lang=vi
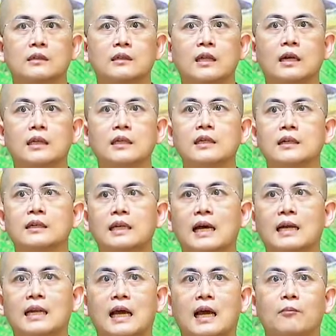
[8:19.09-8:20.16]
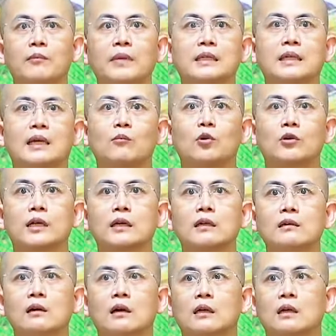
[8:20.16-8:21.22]
thể hiện ra là mình là một cái
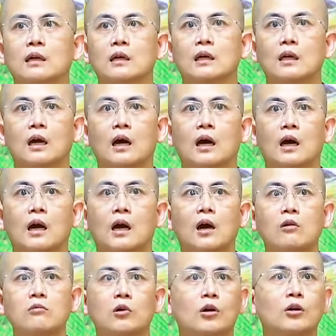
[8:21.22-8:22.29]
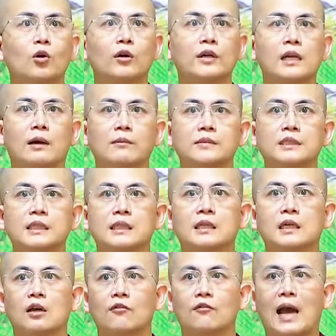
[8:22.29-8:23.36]
người à, không có nỗi nầm gì
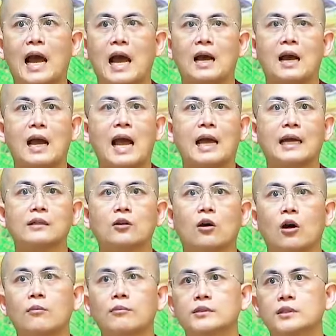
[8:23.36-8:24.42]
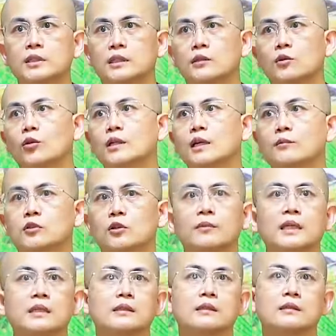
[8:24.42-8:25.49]
và ai đó mà chỉ nỗi nầm cho
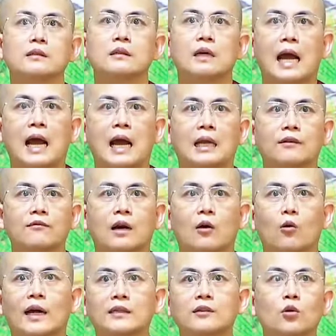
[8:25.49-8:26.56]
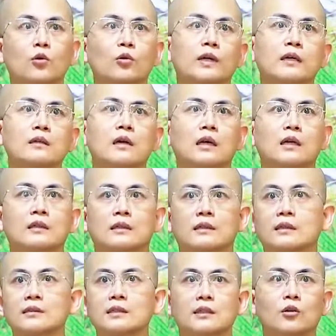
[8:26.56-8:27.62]
mình thì tự ái và oán thù cái người người
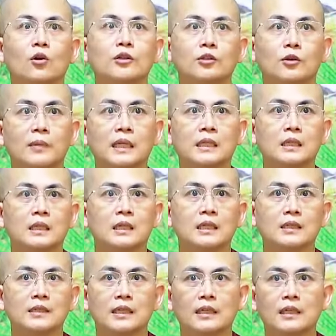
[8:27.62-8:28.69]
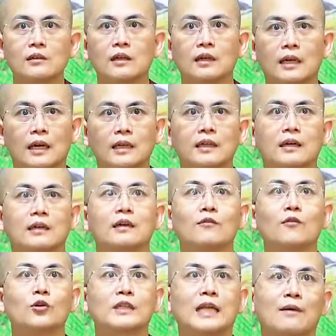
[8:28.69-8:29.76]
ta chỉ nỗi cho mình thì cái người đấy là người
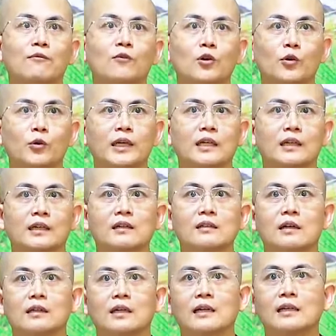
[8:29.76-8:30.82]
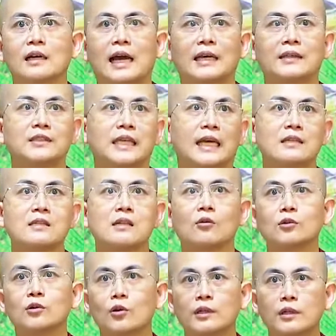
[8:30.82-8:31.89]
vô tàm vô quý cái người đấy là hay che
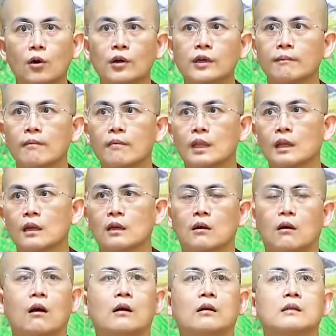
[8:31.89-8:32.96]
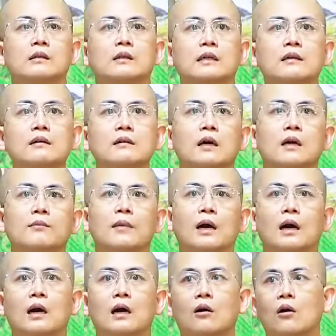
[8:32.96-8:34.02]
giấu tội lỗi còn cái người
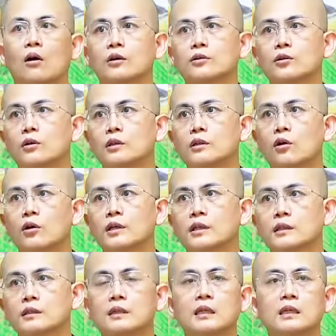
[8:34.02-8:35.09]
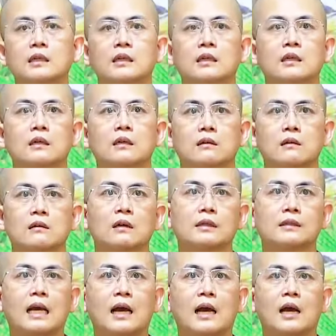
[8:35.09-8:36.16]
mà có tội lỗi thì người
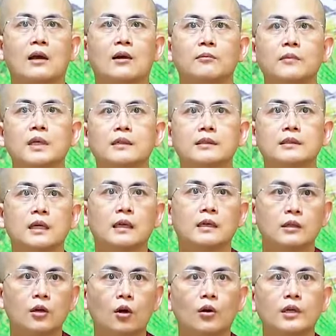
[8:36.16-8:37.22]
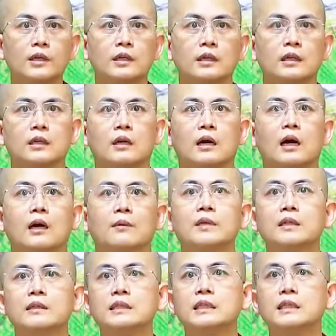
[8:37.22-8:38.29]
ta biết nhận lỗi à,
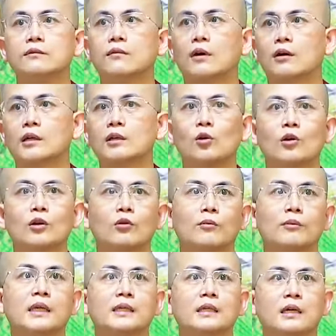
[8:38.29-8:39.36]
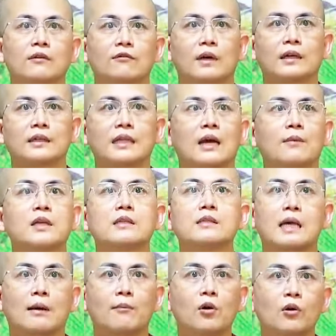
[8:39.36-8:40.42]
biết nhìn vào cái lỗi của mình và người ta biết
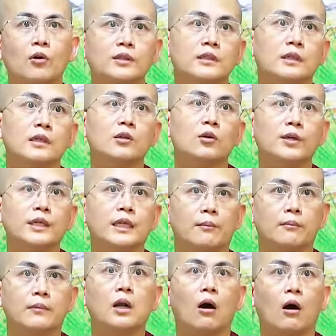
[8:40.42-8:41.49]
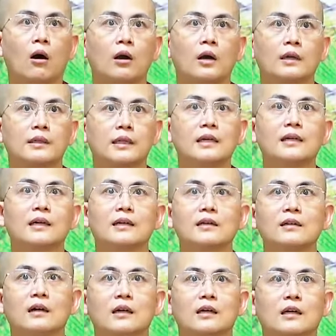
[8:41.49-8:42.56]
sám hối những cái nỗi nầm đó đấy là cái
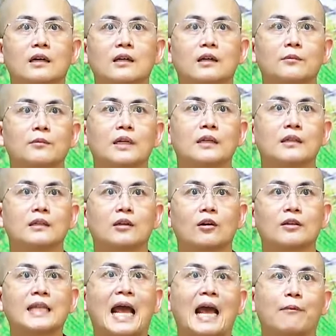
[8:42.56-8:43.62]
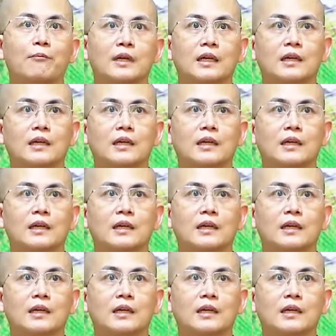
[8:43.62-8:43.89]
người ờ, biết có tàm ấy.